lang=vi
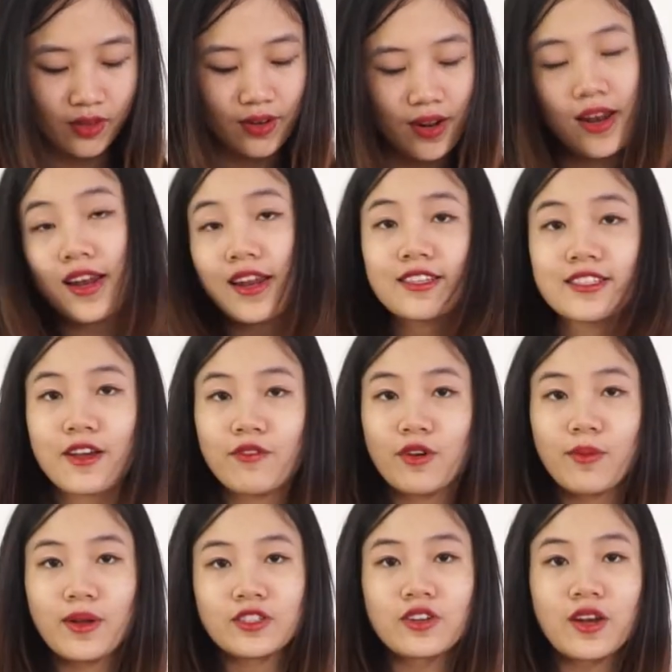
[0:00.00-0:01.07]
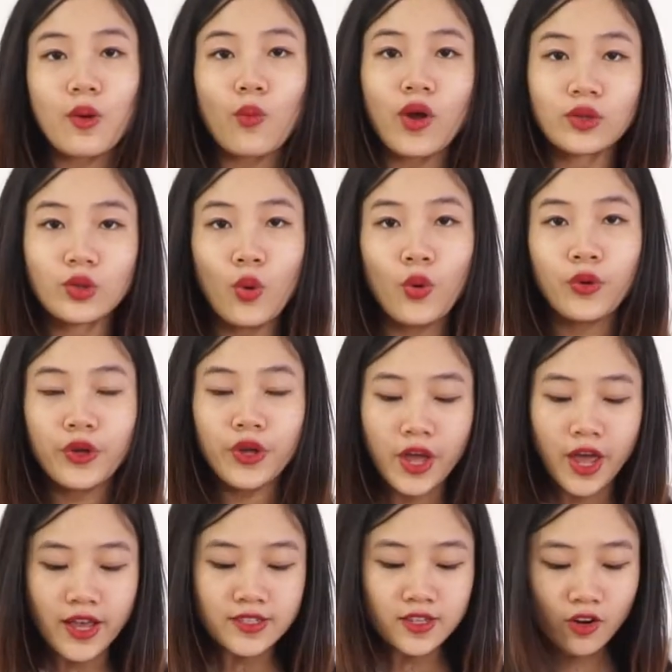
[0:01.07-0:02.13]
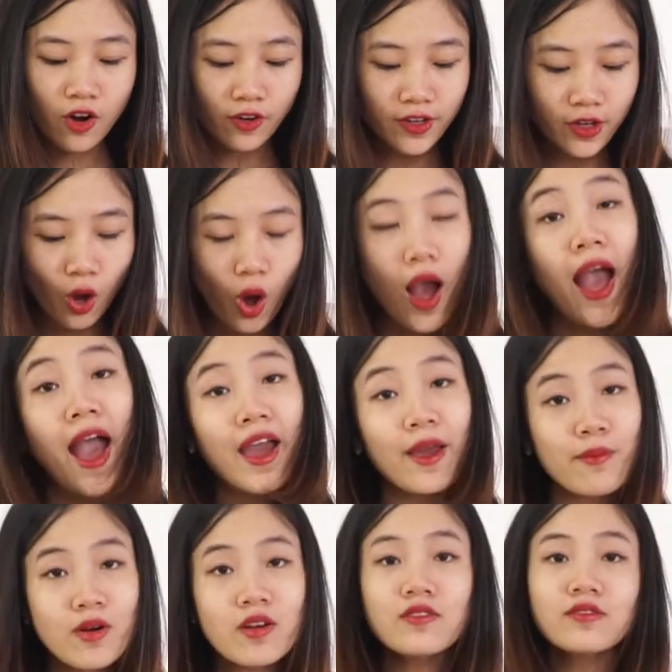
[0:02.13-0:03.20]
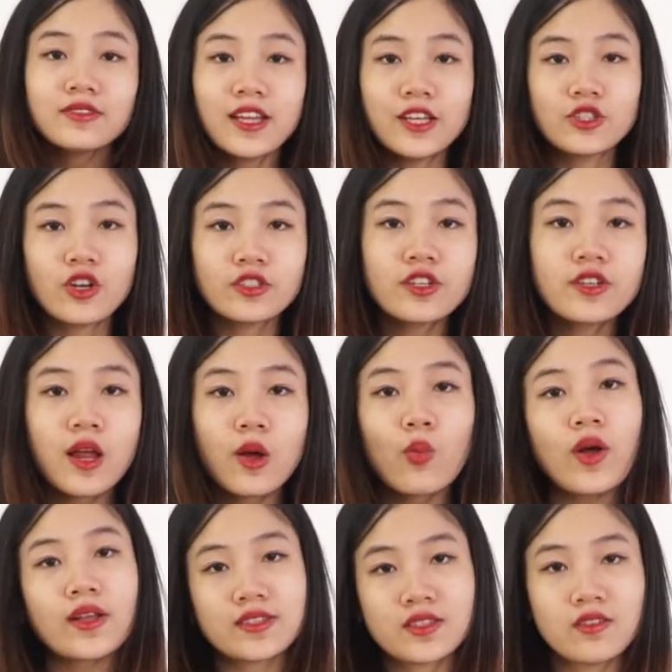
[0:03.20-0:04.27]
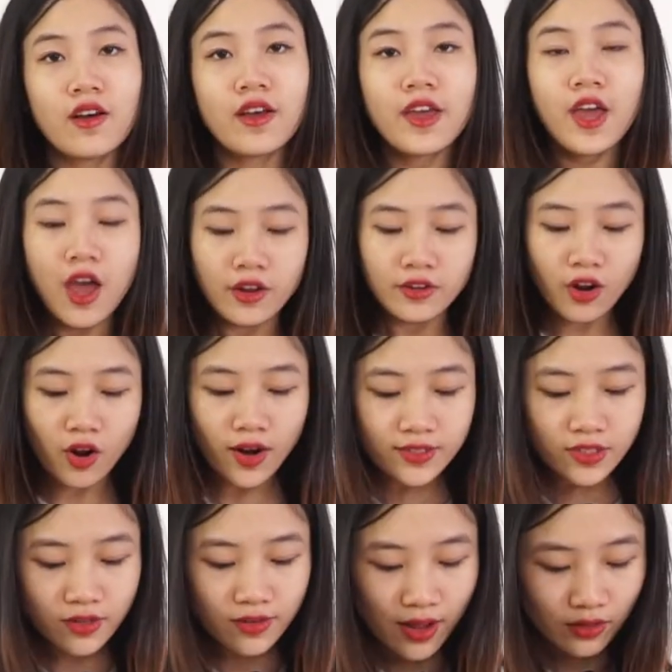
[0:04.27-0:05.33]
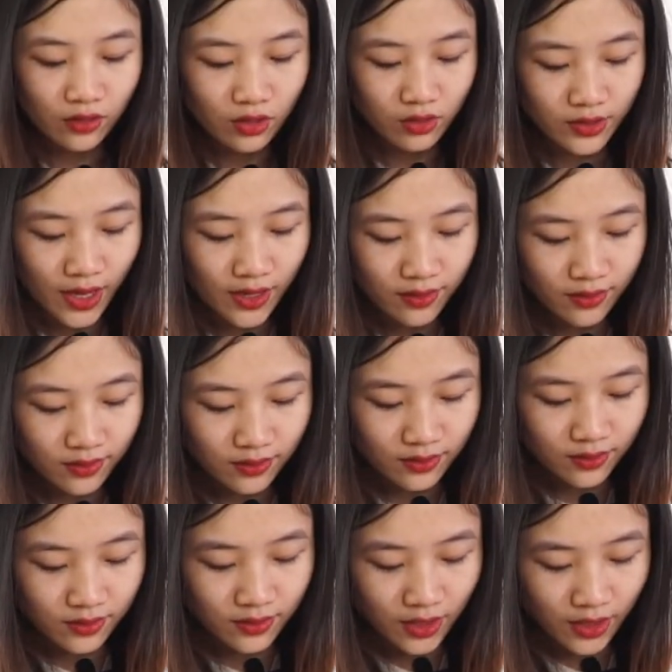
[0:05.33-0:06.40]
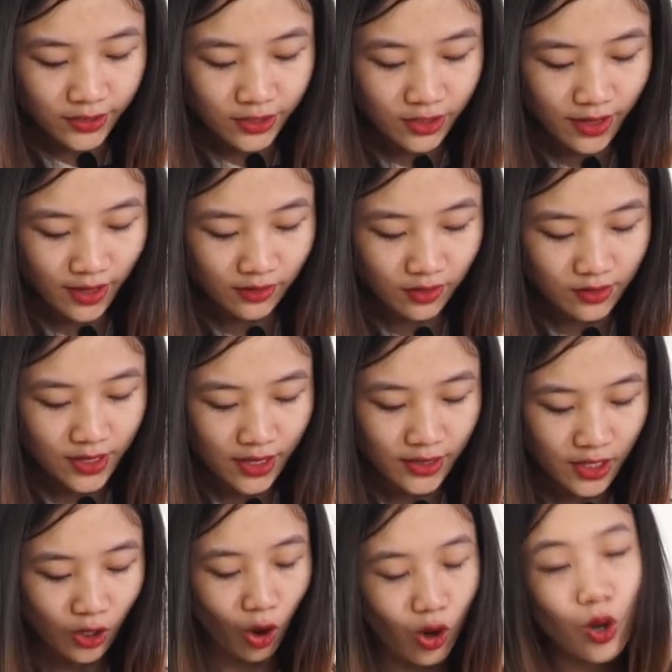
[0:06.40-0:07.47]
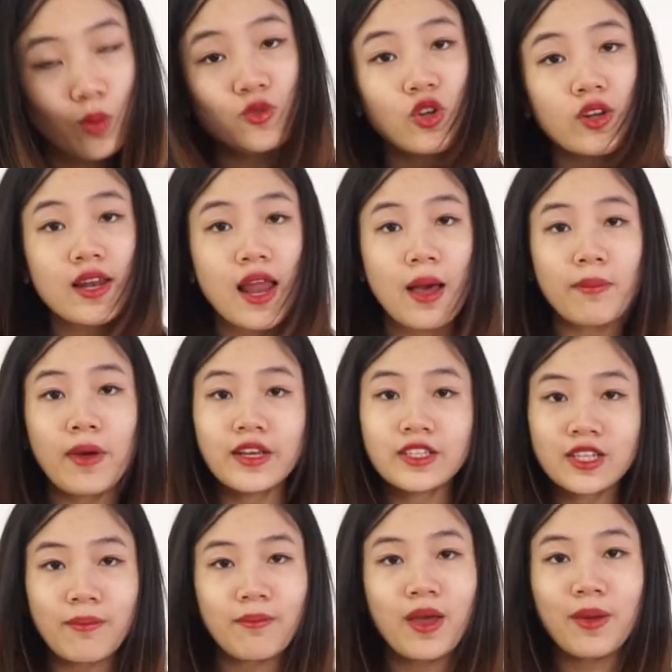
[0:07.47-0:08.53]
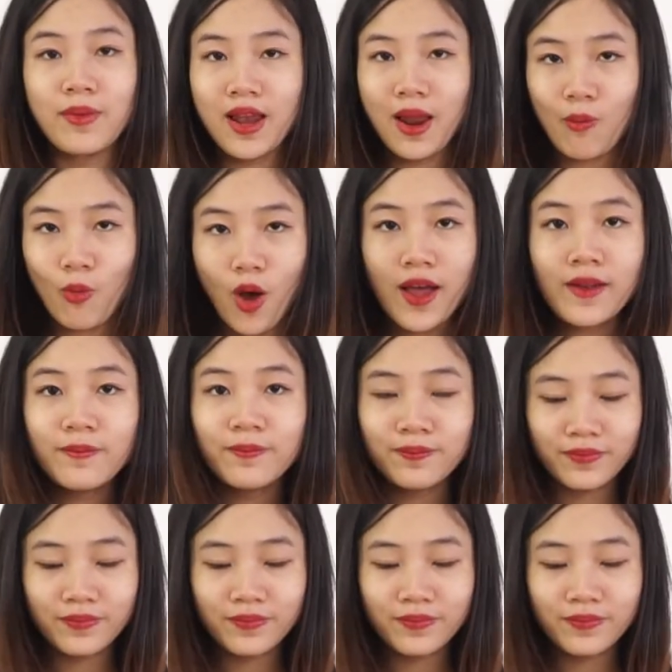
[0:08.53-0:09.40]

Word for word: Đây là Linh Trang vừa bật chức năng quạt thổi. Sau đó thì có hai bước để cho chức năng quạt sưởi, đó là chức năng thứ nhất. Chức năng thứ nhất thì có công suất là 775W.